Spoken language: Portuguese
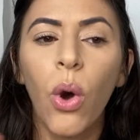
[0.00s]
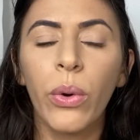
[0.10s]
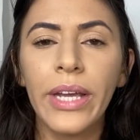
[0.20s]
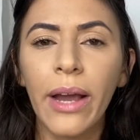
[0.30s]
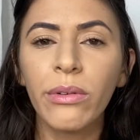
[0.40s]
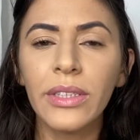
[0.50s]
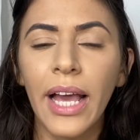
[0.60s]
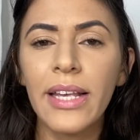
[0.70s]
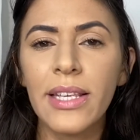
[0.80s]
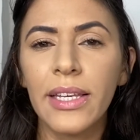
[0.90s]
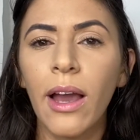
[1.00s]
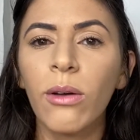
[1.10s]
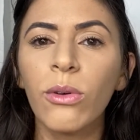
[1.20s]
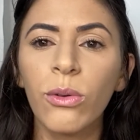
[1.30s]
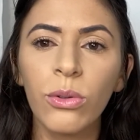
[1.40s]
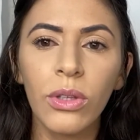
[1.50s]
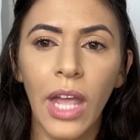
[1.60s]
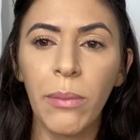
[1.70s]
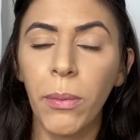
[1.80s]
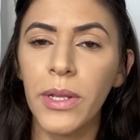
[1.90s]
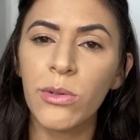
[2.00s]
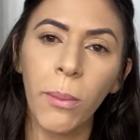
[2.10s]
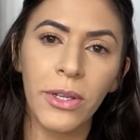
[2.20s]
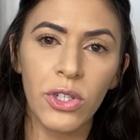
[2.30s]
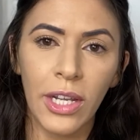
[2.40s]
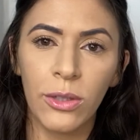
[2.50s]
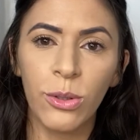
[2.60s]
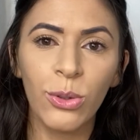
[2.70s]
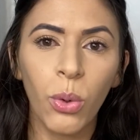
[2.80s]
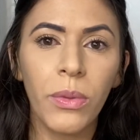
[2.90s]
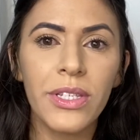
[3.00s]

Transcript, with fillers: O que acontece é que ao longo do tempo, principalmente aqui no YouTube,